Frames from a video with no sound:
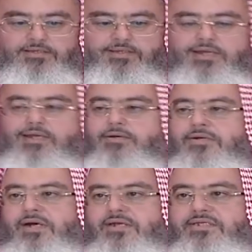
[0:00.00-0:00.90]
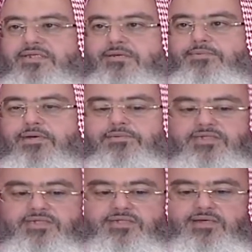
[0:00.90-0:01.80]
دليل على استحباب
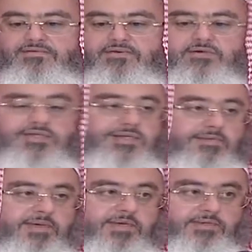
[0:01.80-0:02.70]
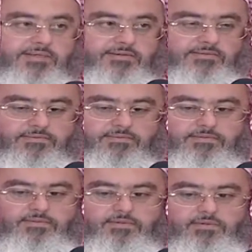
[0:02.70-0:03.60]
السدر في غسل الميت
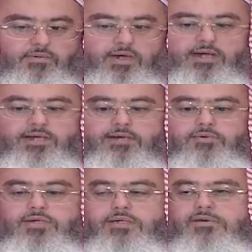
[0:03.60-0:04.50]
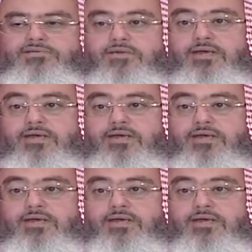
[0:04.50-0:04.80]
وأن المحرم في